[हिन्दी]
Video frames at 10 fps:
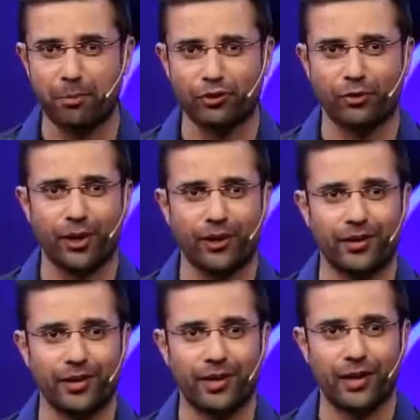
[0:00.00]
इम्पॉसिबल
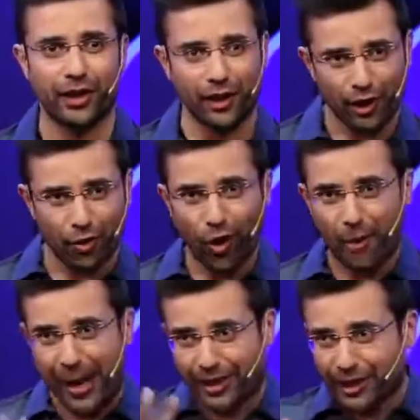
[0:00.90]
yes, लेकिन अगर
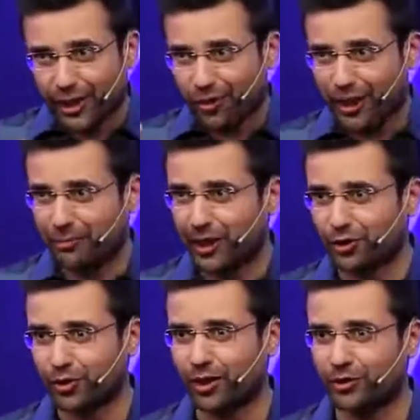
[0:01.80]
लोहा मैग्नेट के कॉन्टैक्ट में आए
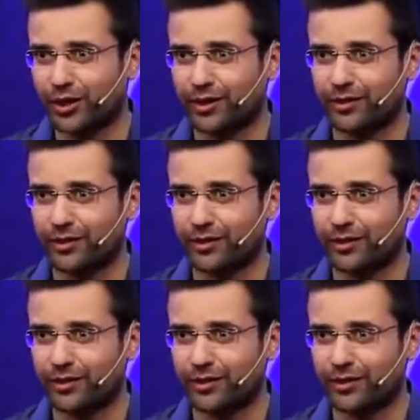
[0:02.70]
तो क्या होता